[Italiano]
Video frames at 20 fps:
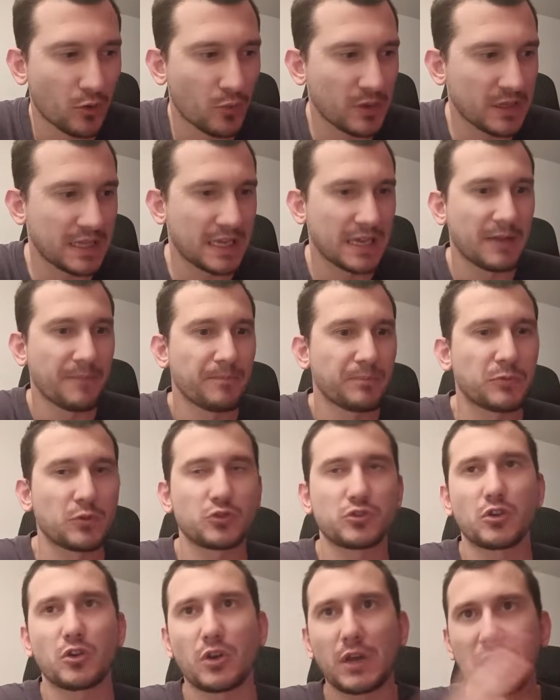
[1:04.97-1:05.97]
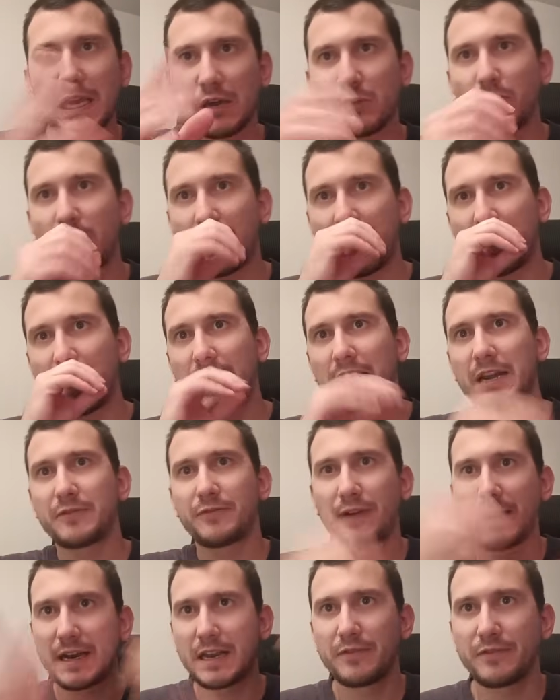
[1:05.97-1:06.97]
Quindi non sto neanche qua a
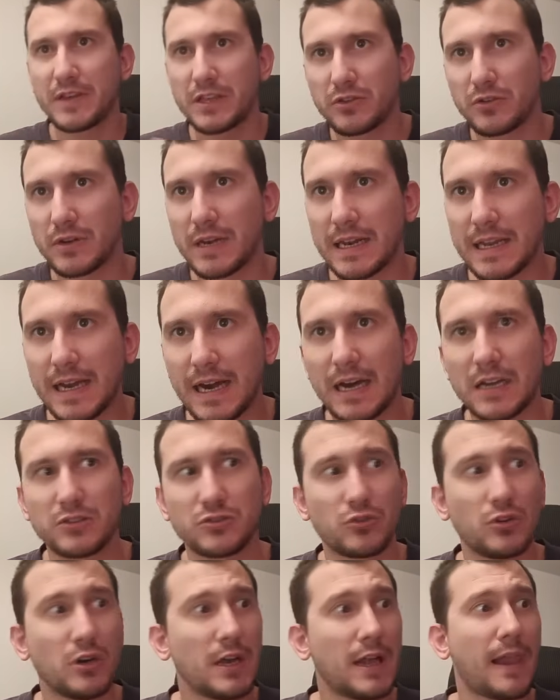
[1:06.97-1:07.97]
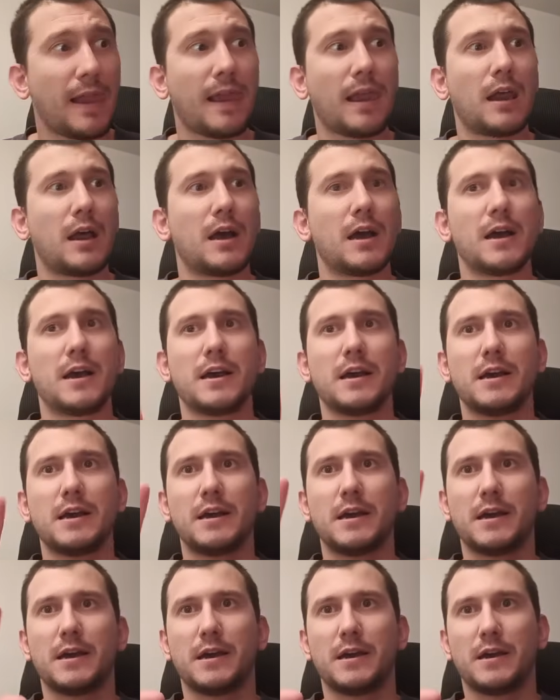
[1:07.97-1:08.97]
rifare il video nel caso.
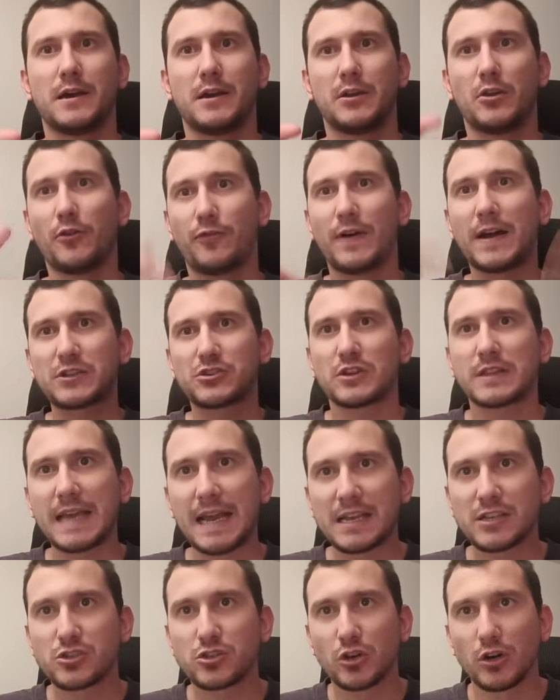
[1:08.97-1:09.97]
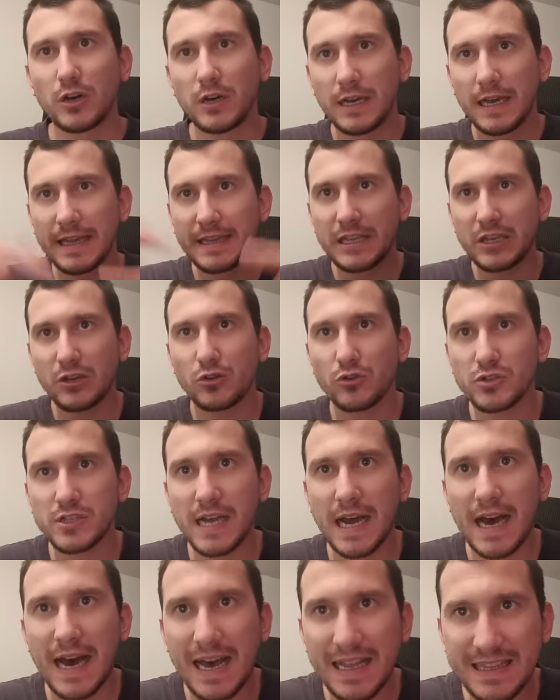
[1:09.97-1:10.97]
Lo faccio adesso e dico
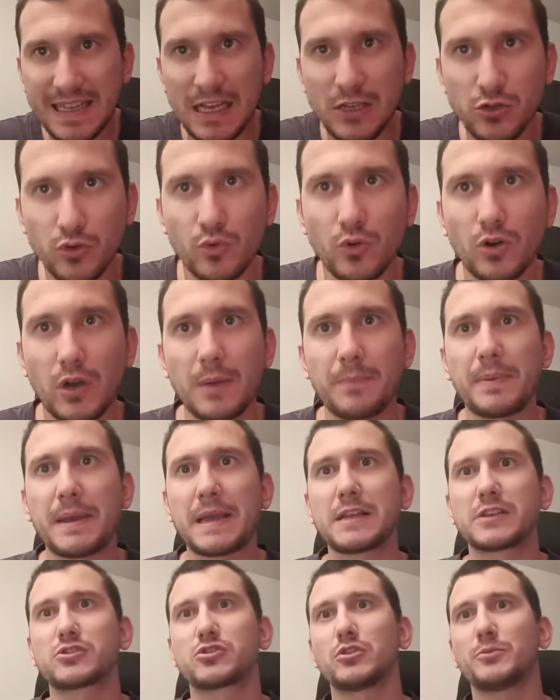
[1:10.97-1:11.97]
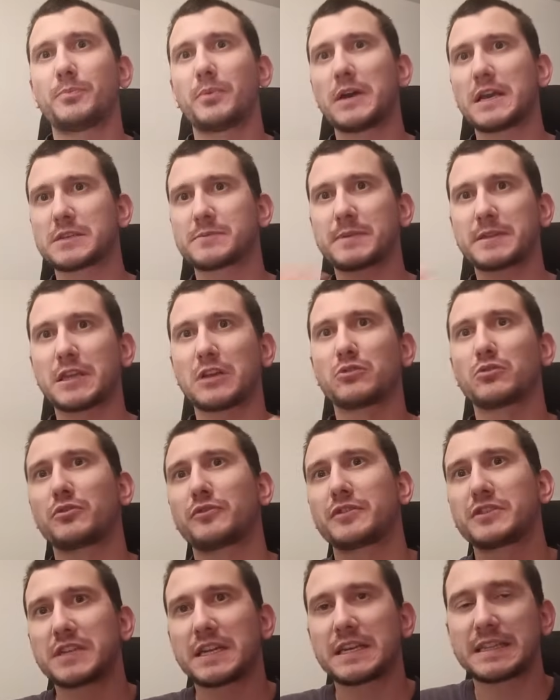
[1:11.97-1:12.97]
già adesso quello che penso, poi aspettando
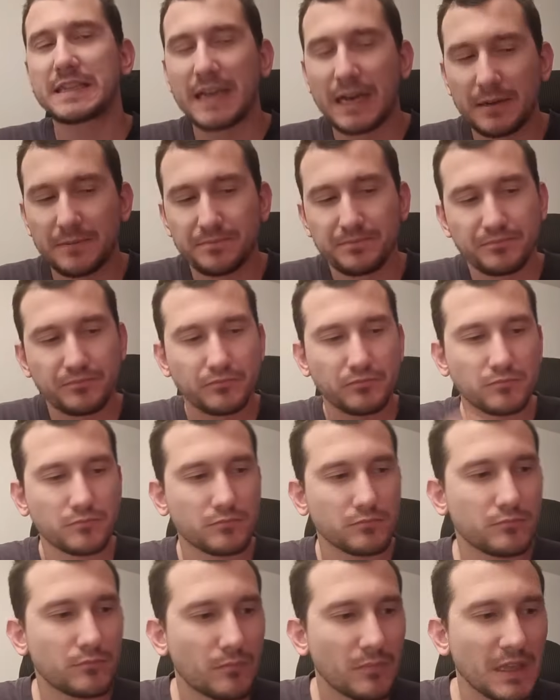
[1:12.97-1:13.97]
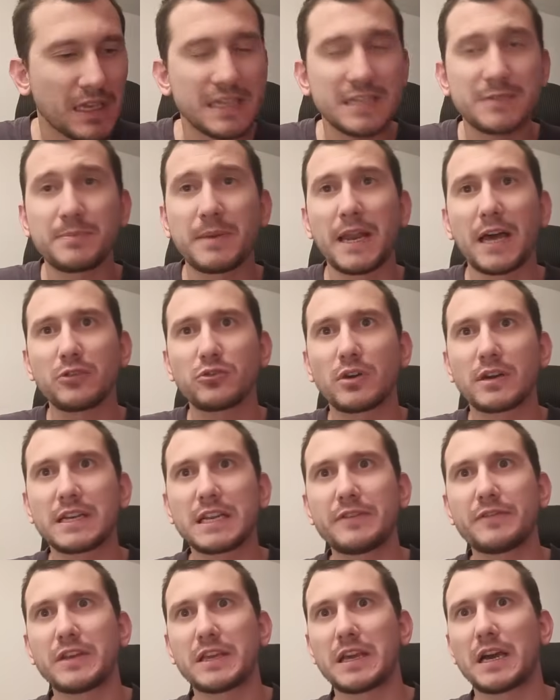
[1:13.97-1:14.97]
l'ufficialità, sperando
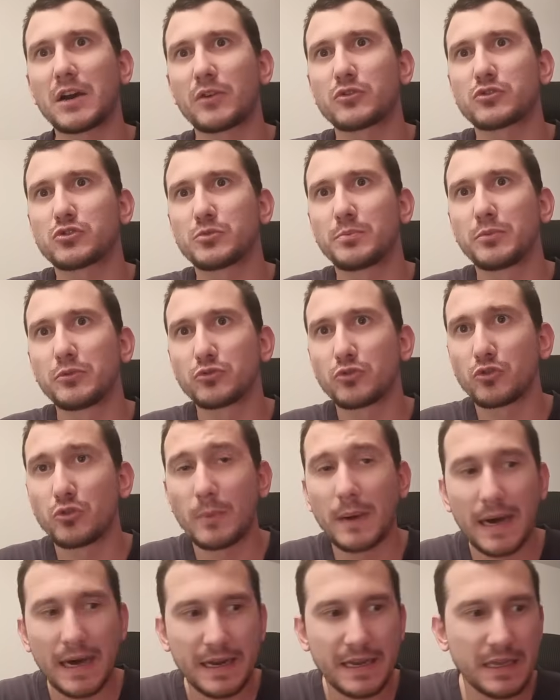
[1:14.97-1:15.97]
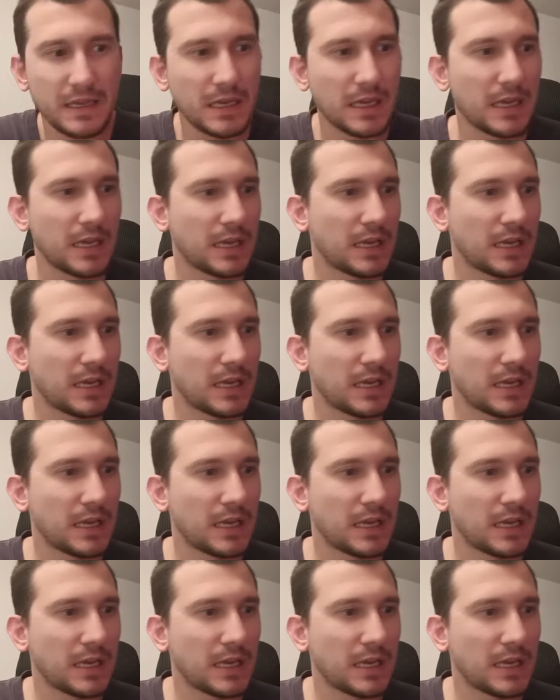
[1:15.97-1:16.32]
arrivi a questo punto domani.